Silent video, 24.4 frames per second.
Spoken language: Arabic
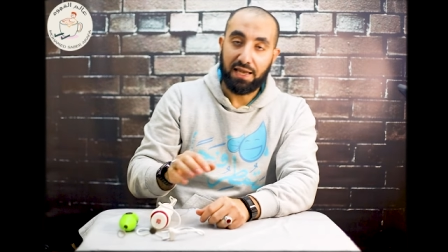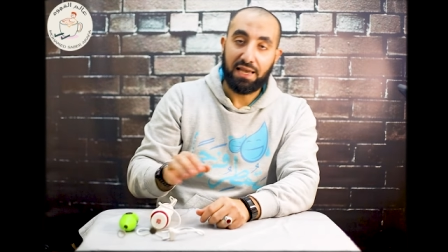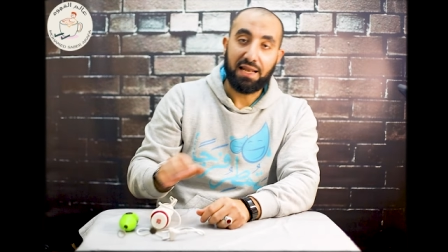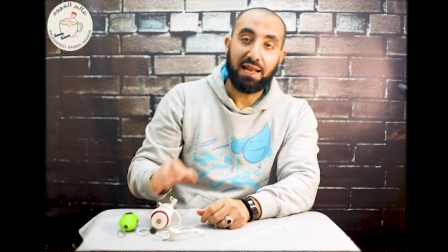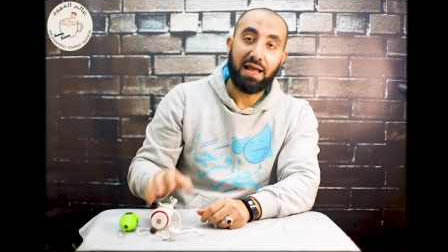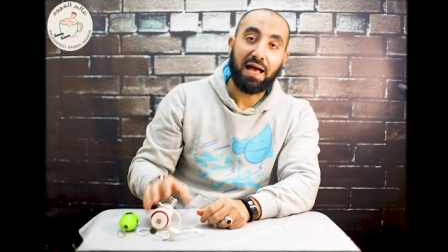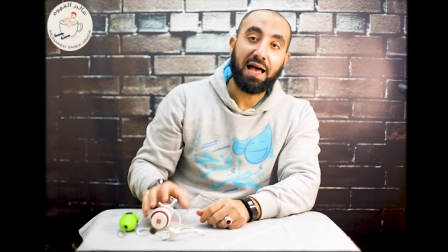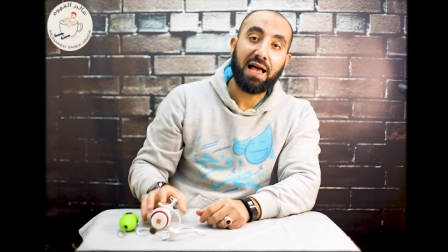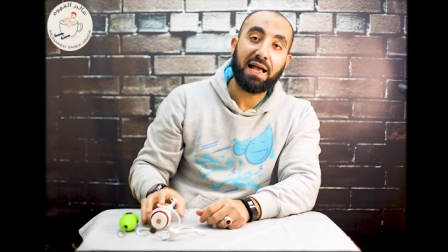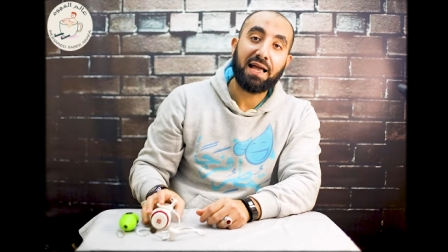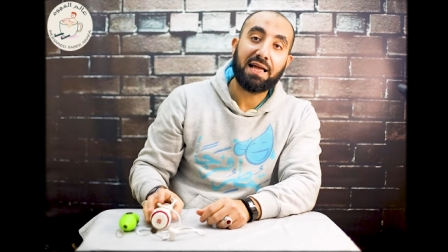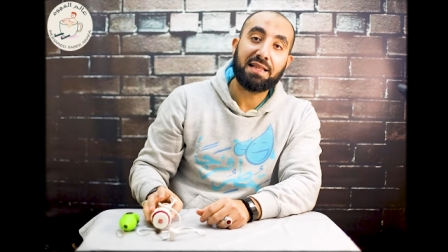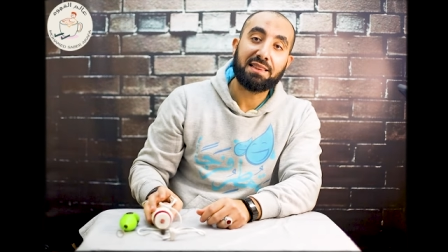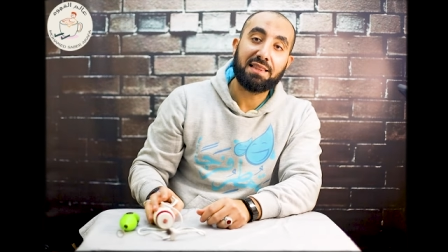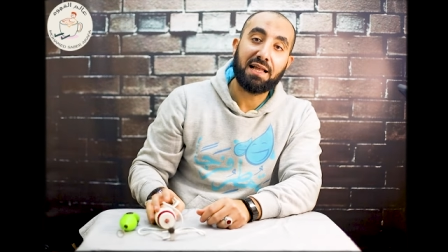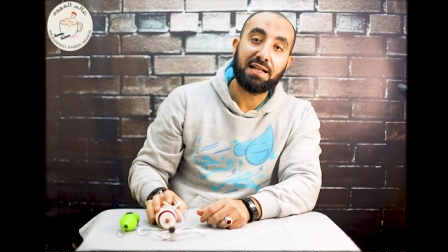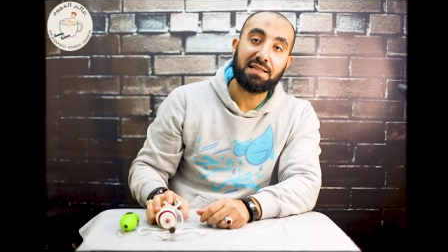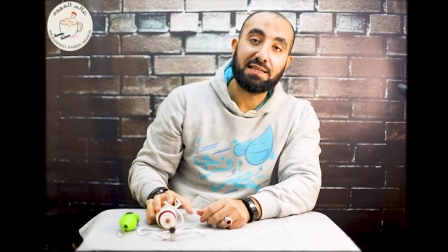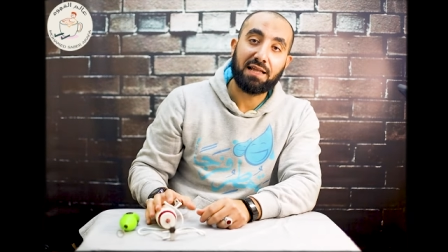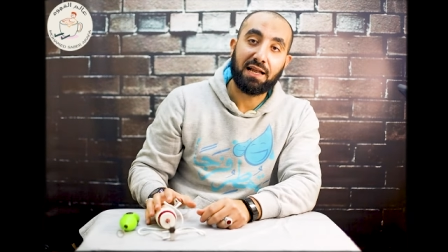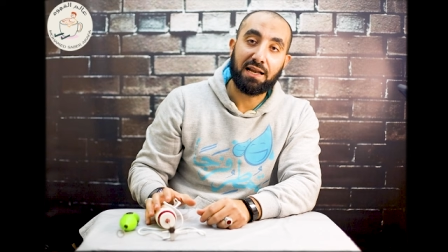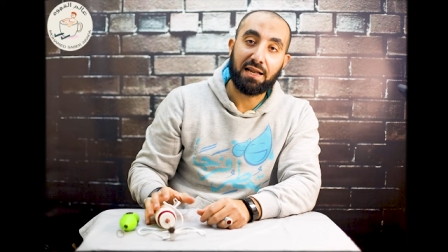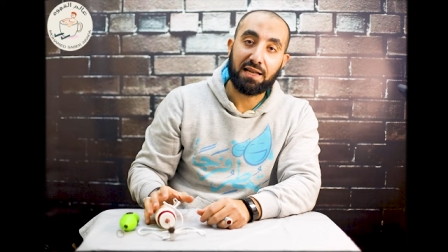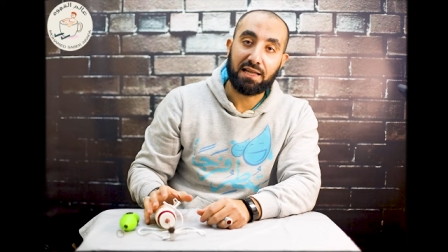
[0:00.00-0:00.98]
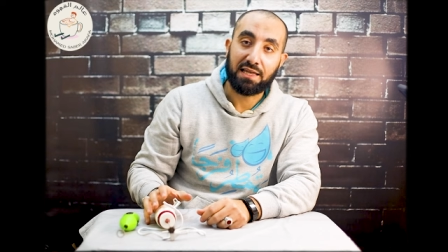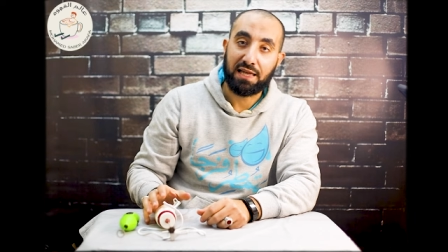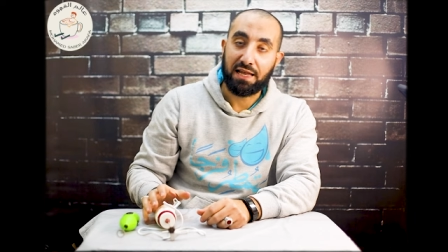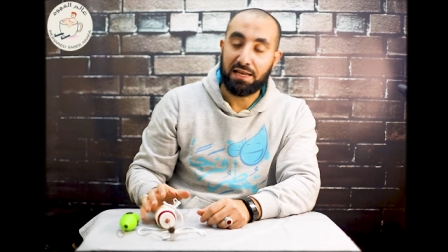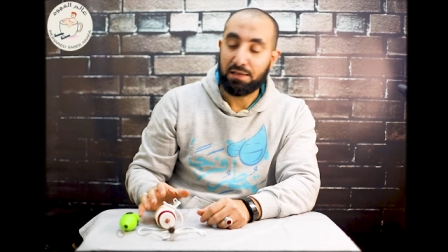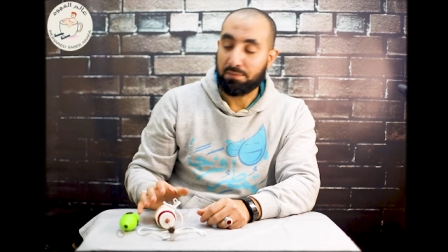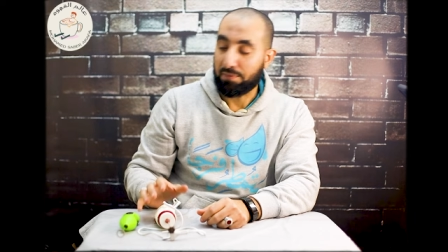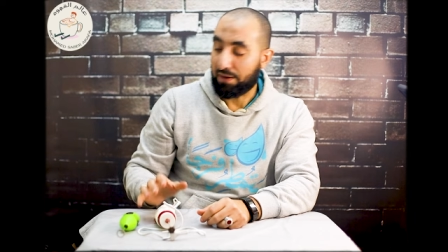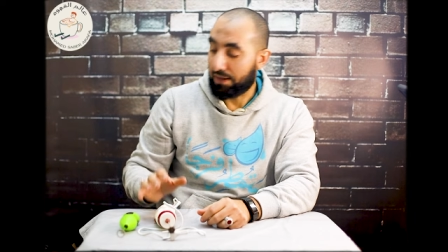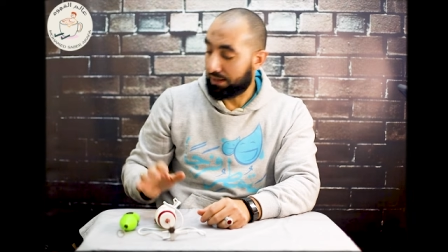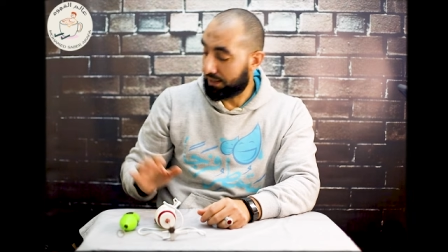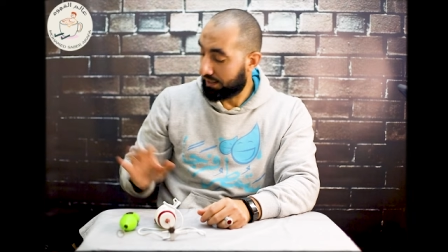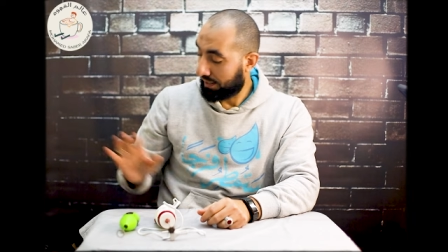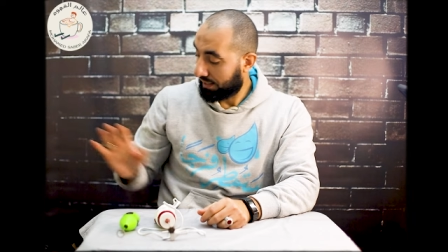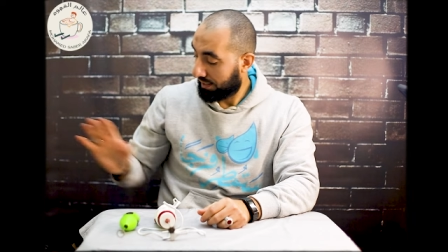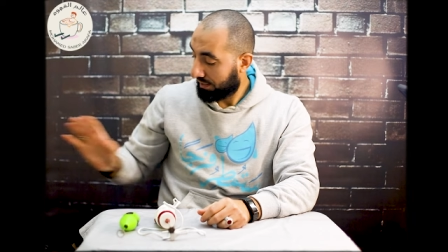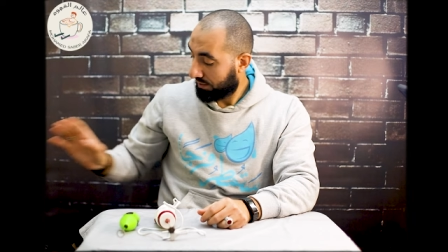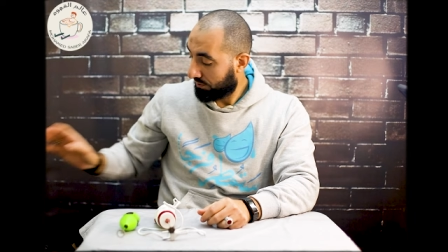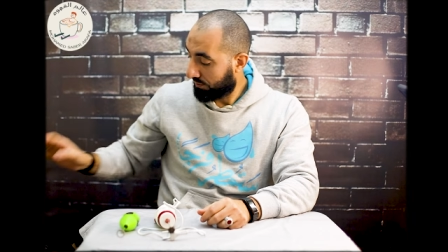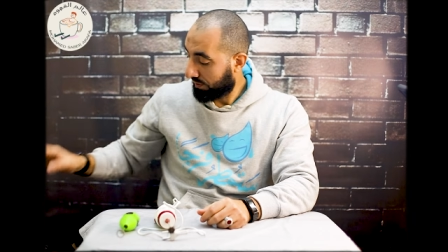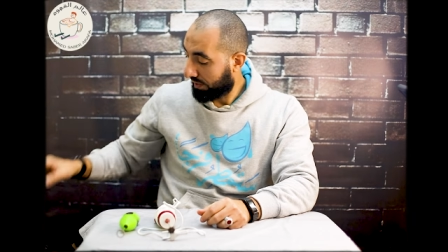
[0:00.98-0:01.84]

الحاجه الثالثه اللي هنتكلم عنها